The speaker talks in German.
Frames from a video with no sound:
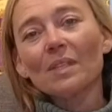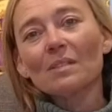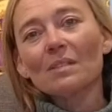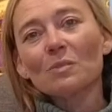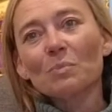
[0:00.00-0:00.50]

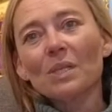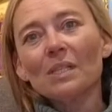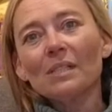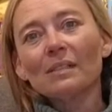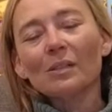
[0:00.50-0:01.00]
ist
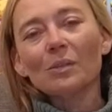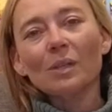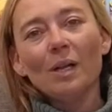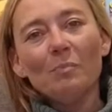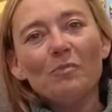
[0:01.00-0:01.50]
diesmal ist auch
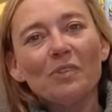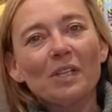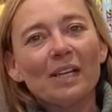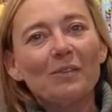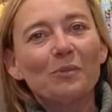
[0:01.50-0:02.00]
der
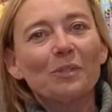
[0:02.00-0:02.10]
Alpenverein,